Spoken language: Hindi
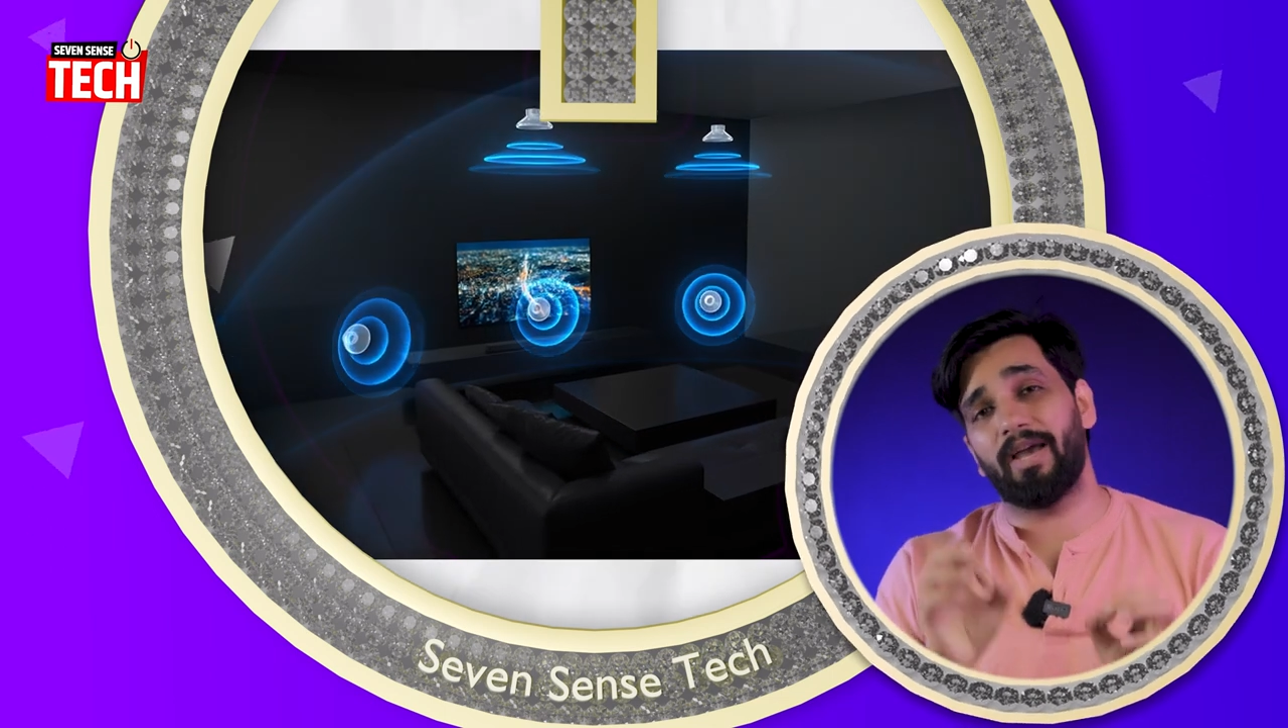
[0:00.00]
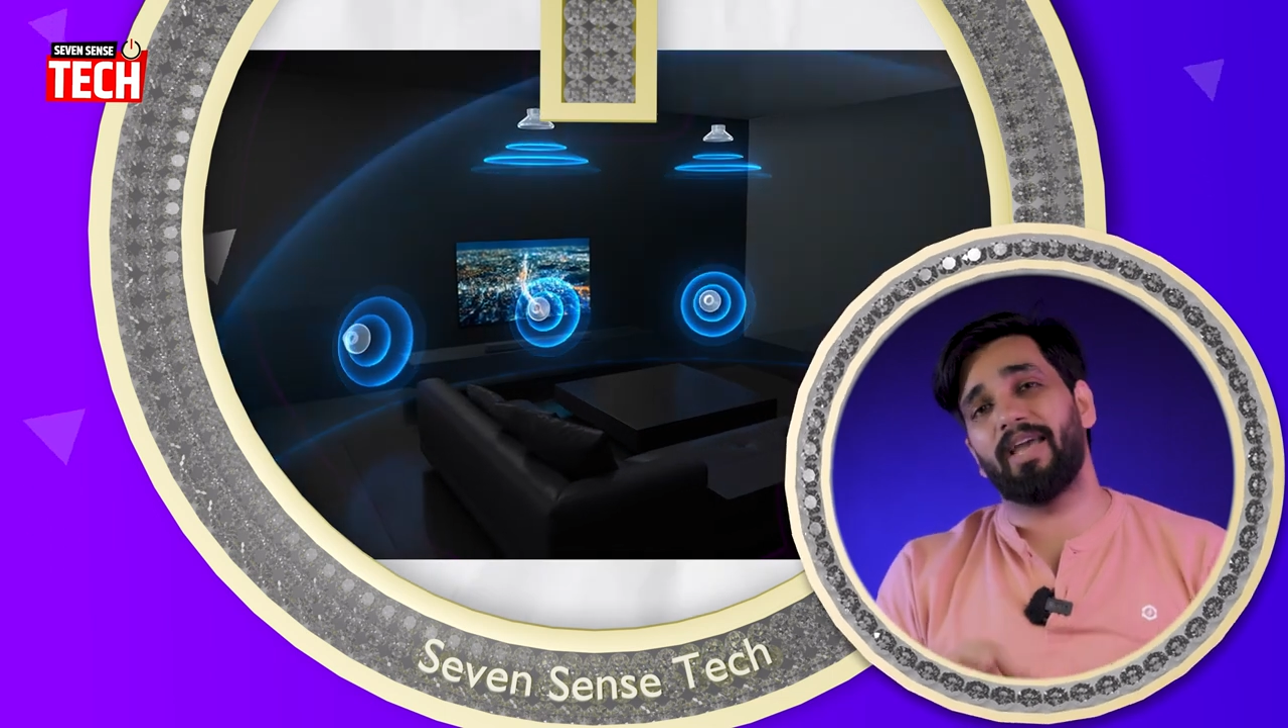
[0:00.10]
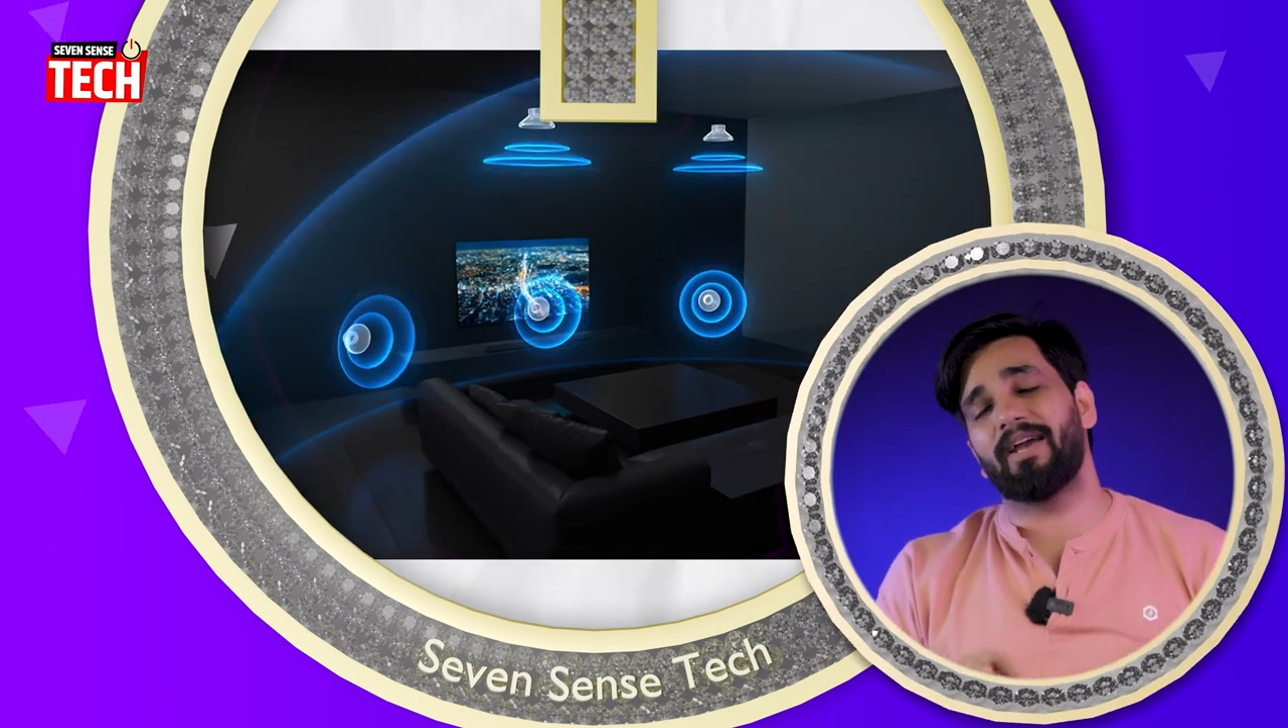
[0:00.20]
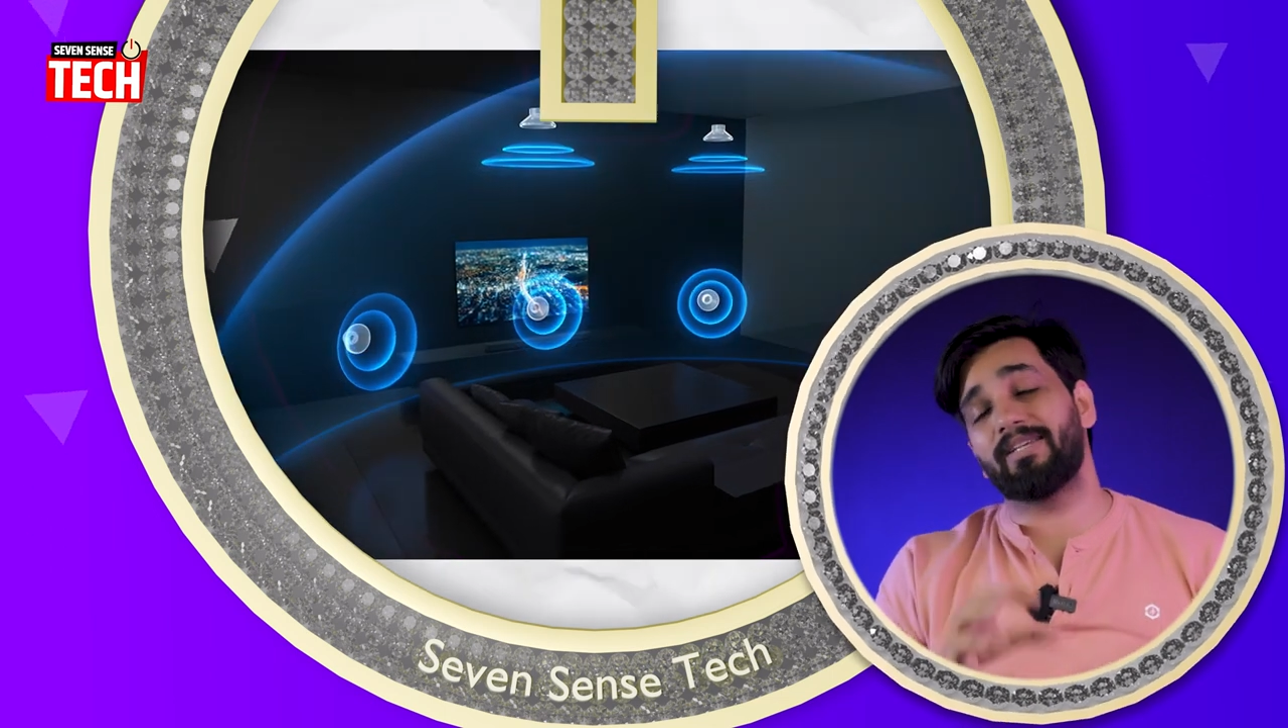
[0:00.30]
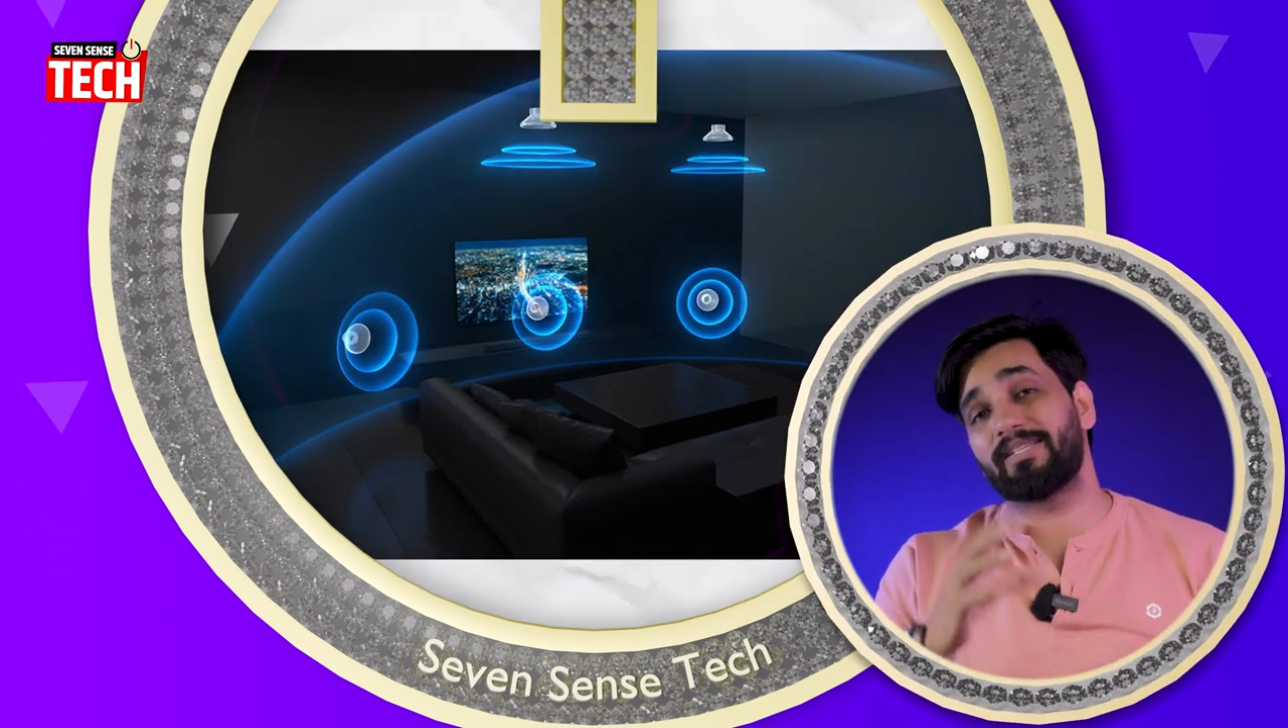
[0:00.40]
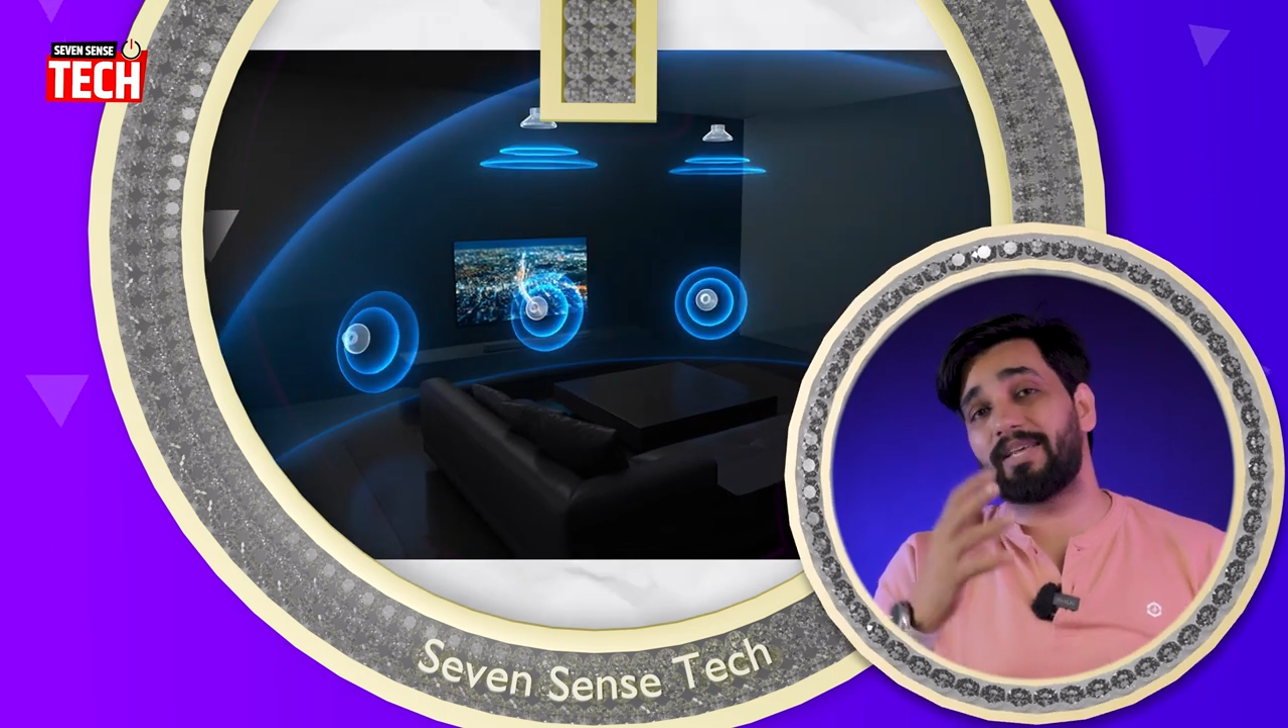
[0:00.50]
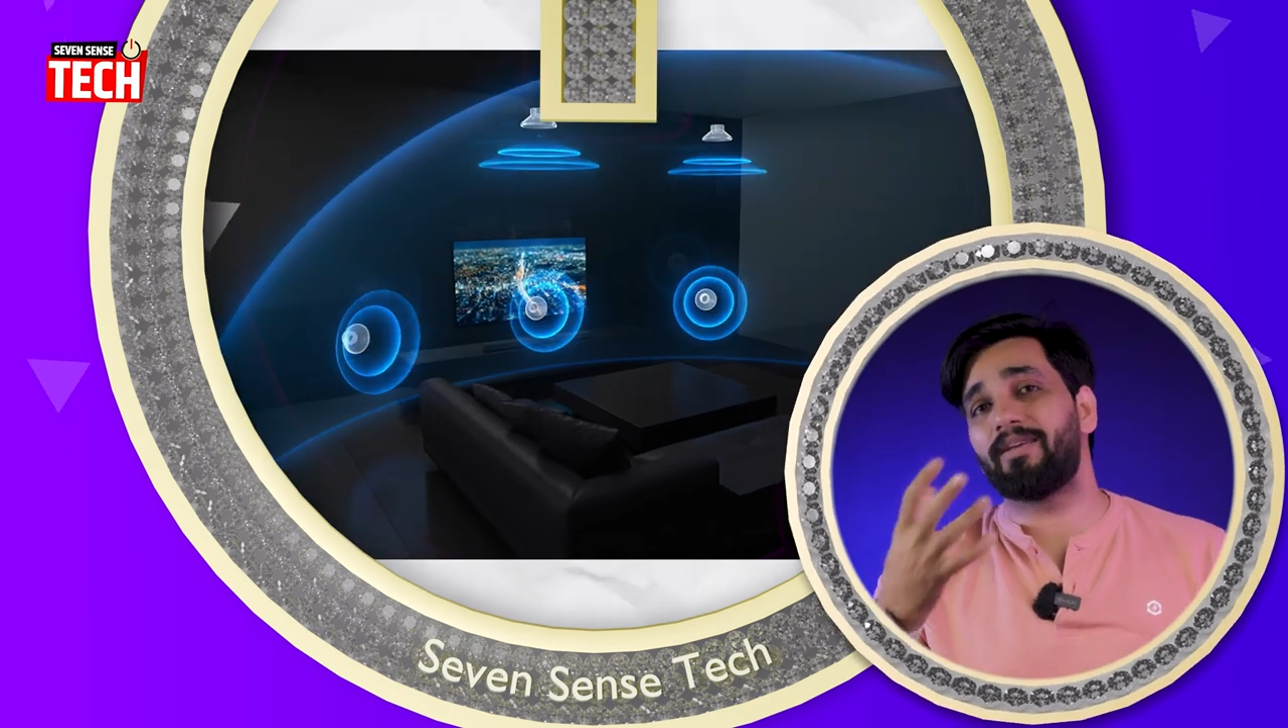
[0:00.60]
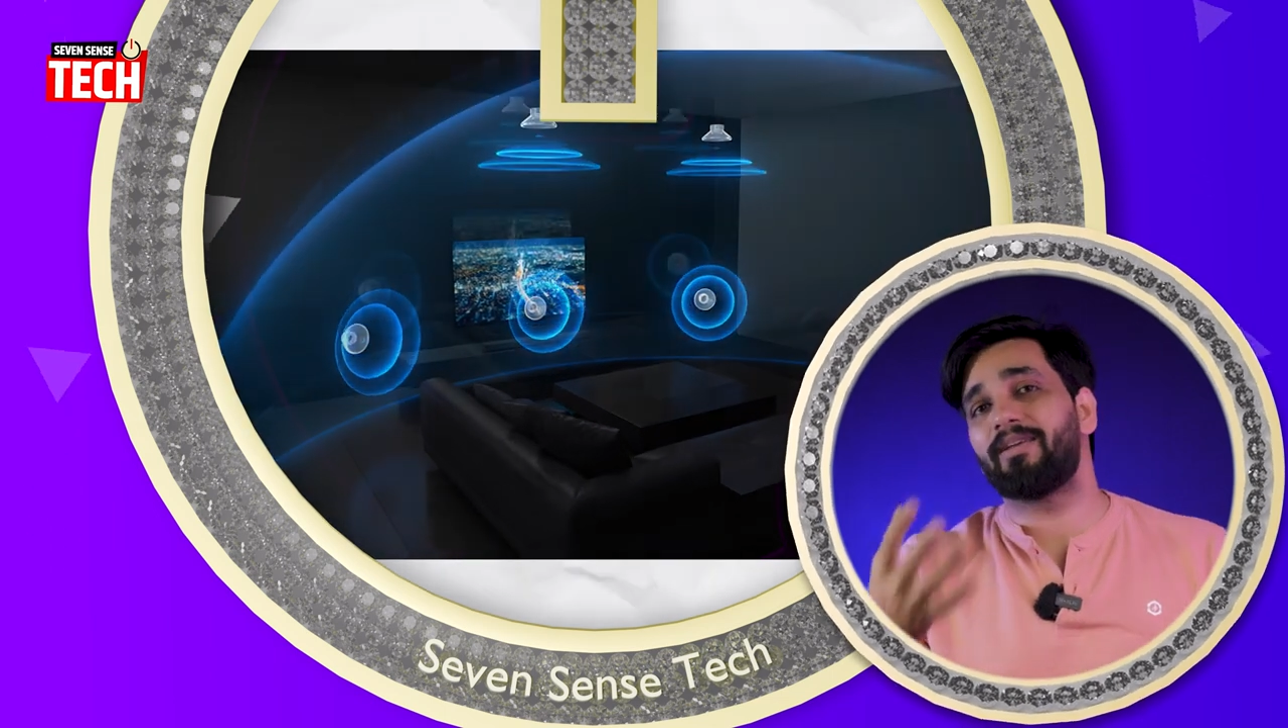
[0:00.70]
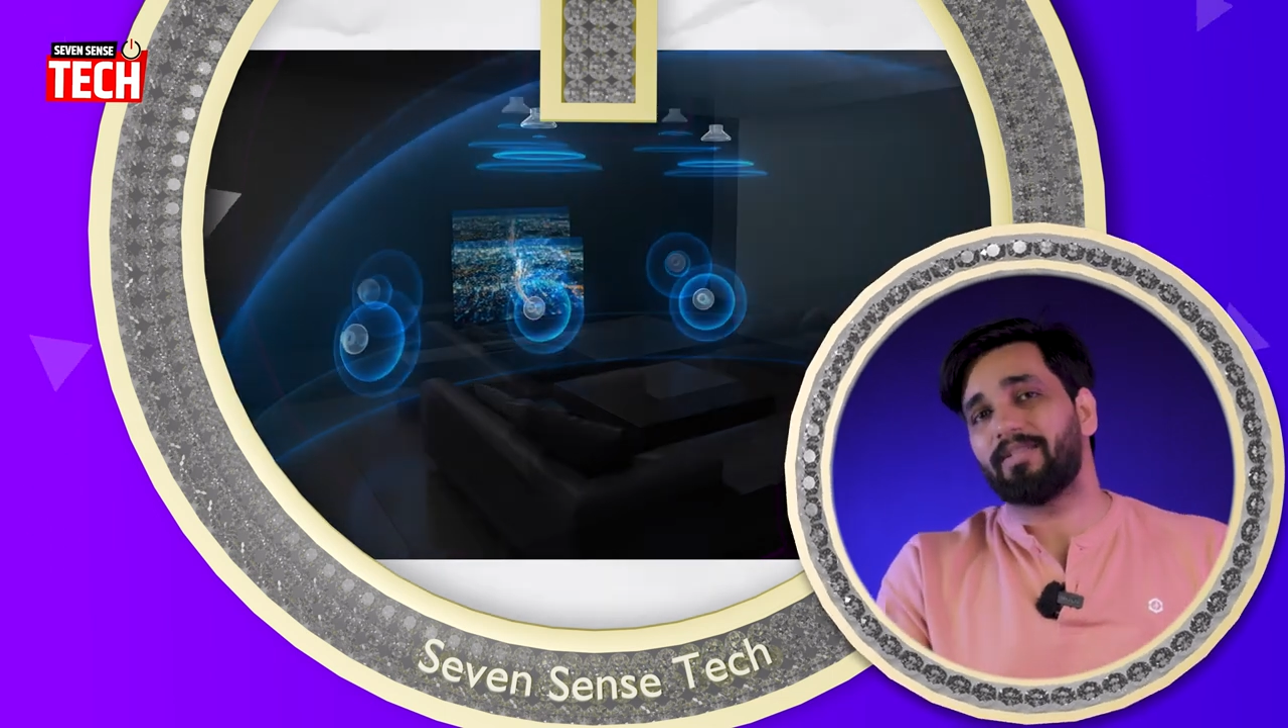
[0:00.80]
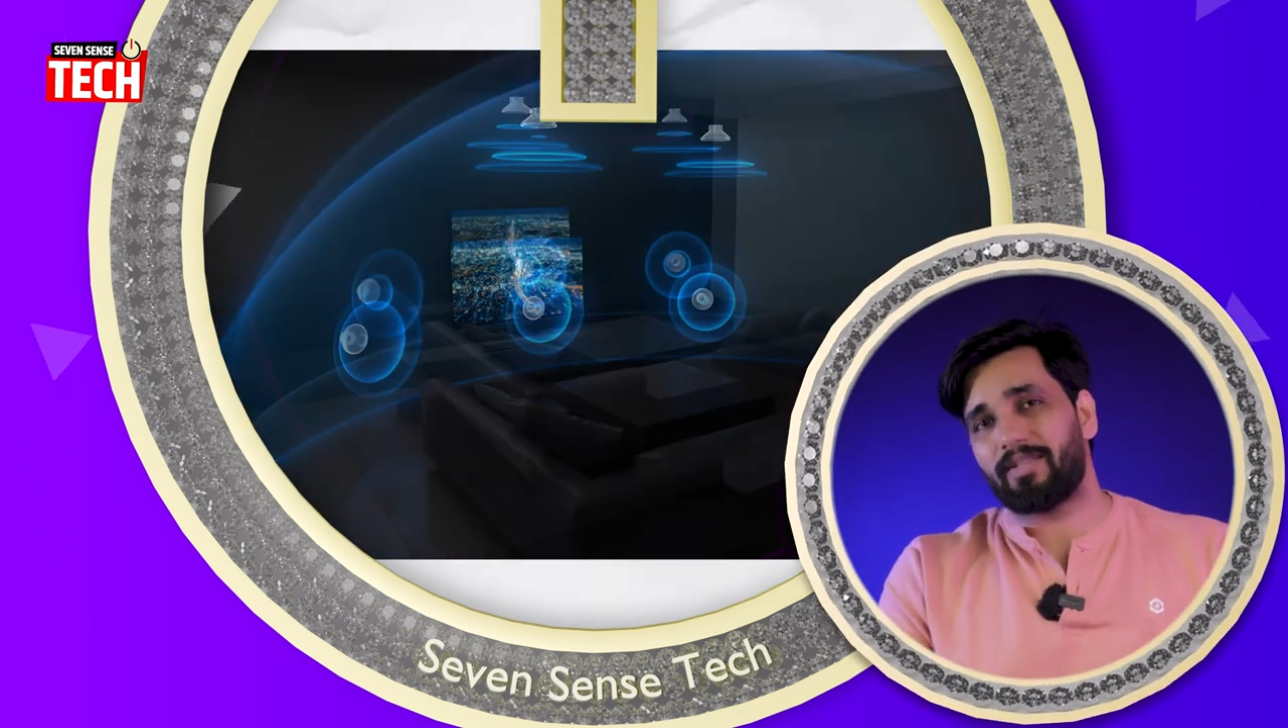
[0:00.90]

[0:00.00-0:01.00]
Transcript: आएगा इसके